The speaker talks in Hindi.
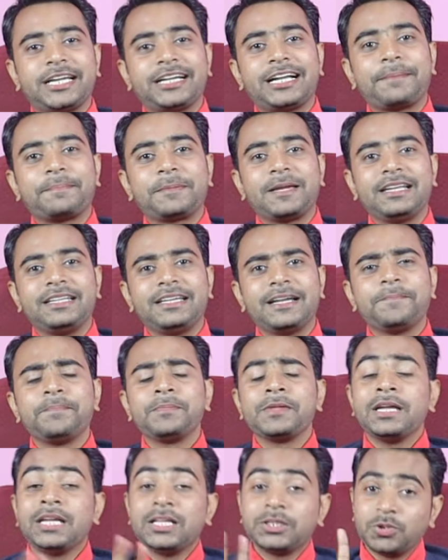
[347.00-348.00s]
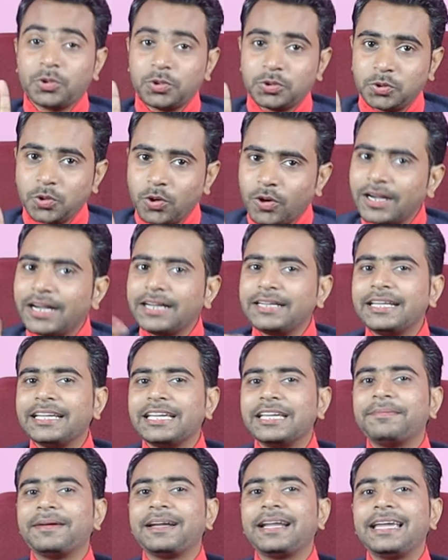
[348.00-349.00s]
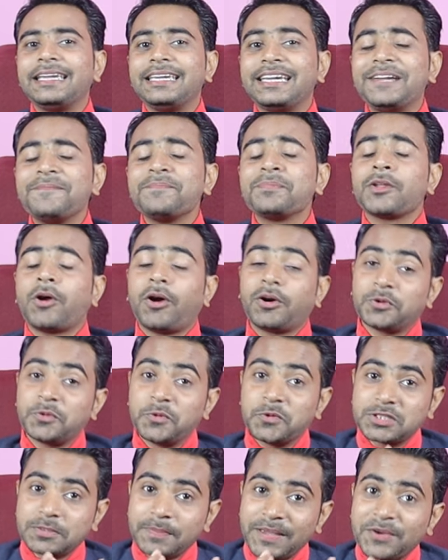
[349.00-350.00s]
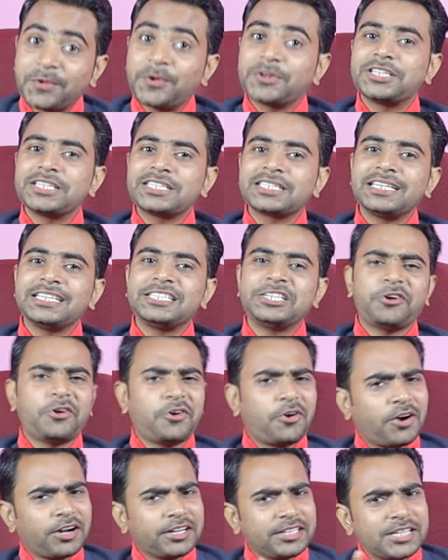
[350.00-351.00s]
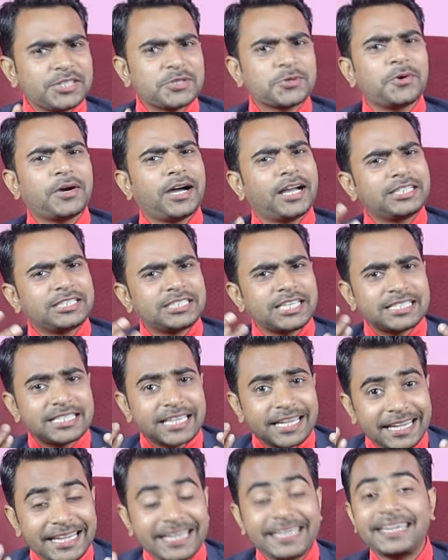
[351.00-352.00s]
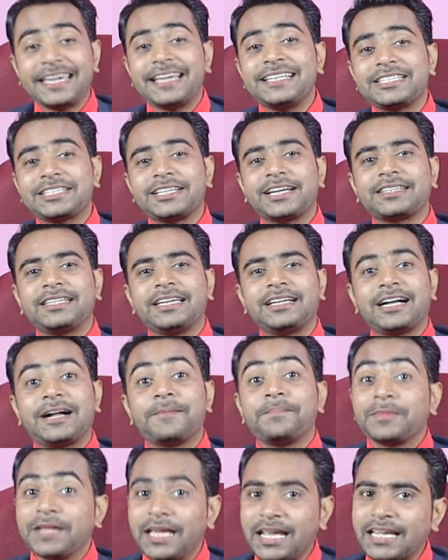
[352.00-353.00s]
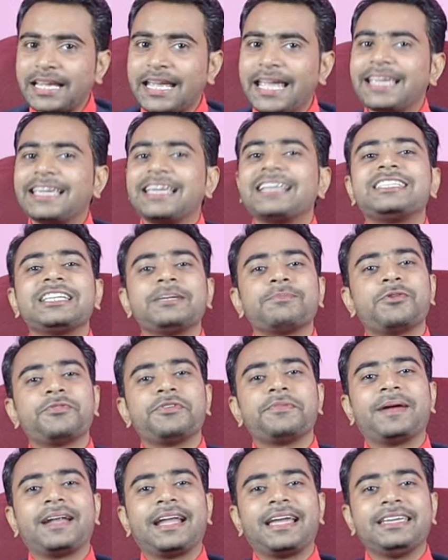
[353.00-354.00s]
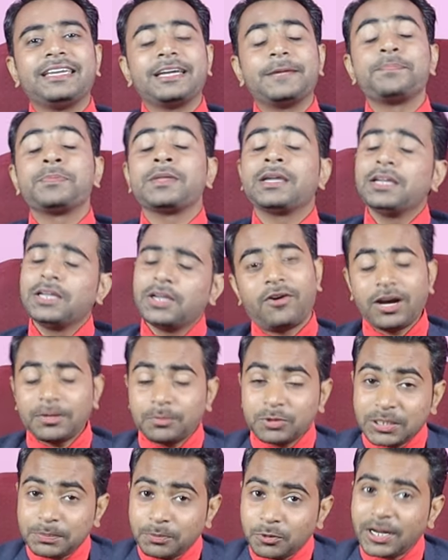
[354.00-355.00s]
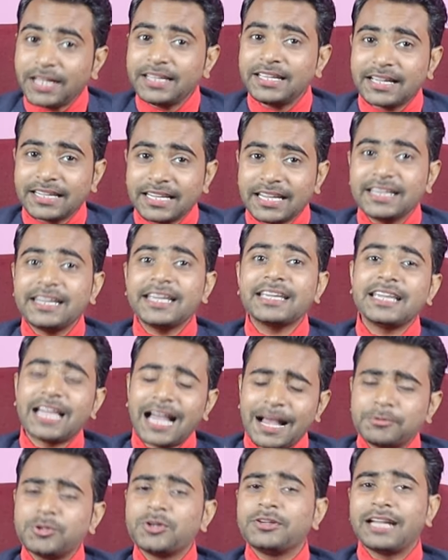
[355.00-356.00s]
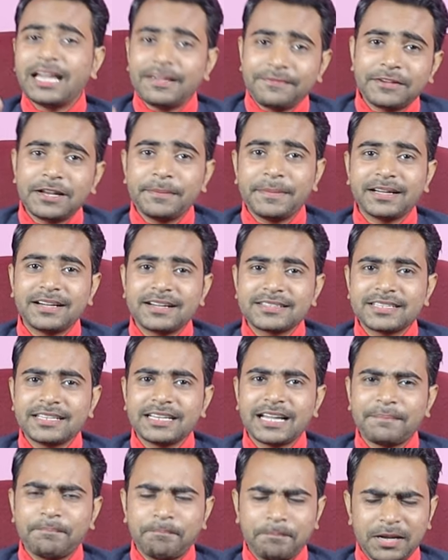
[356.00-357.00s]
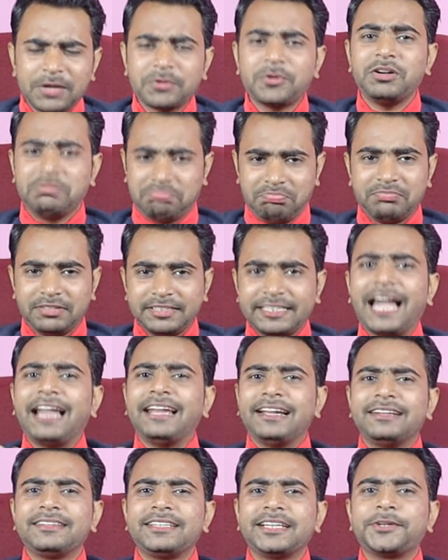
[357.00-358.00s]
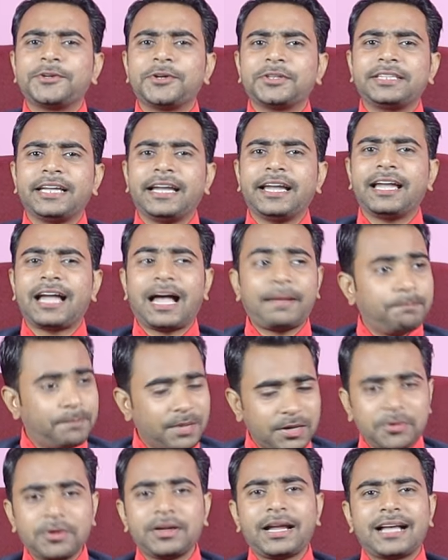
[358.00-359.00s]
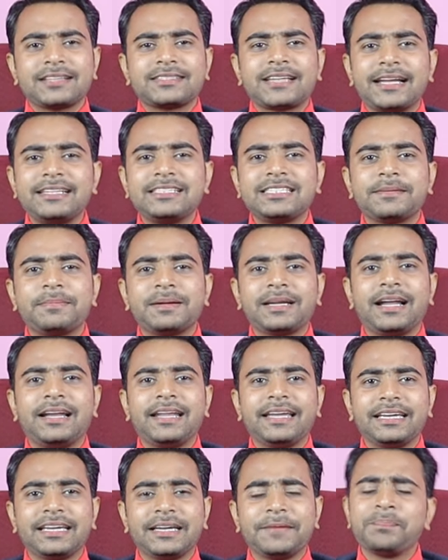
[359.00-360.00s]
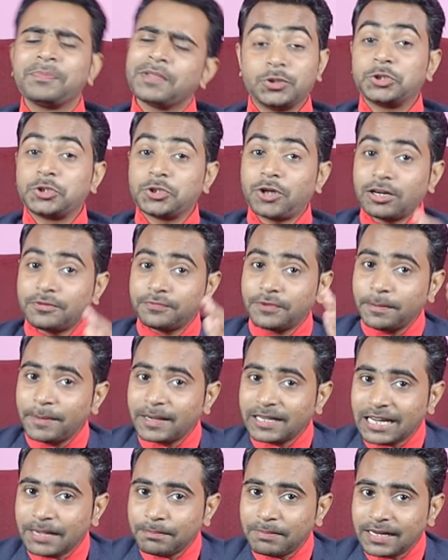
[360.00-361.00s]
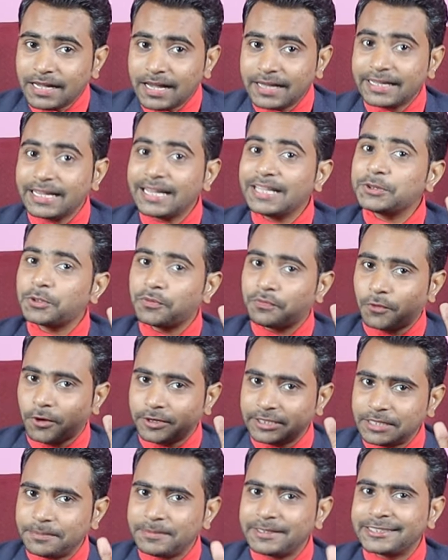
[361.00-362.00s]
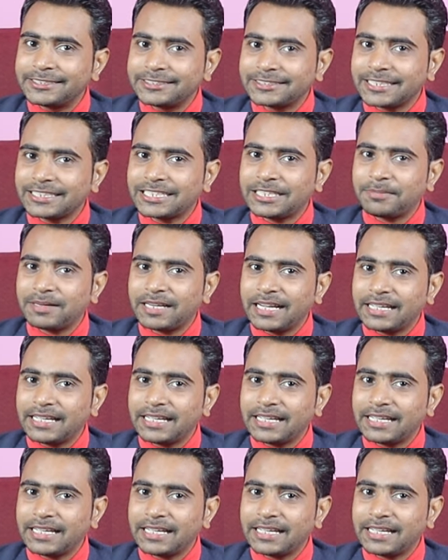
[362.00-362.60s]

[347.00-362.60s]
हो जाएगा आपके लिए तो दो घंटे की बनाइए और उसमें कोशिश कीजिए ऑडियंस को अच्छे से इंगेज करने का एक एंगेजिंग मूवी बनाइए और मुझे पूरा यकीन है कि आप जो नए फिल्म मेकर ना बिल्कुल टैलेंटेड होते हैं आप बिल्कुल आसानी से बना लेंगे तो शॉर्ट फिल्म अगर आप बना रहे हैं तो 40 मिनट्स तक की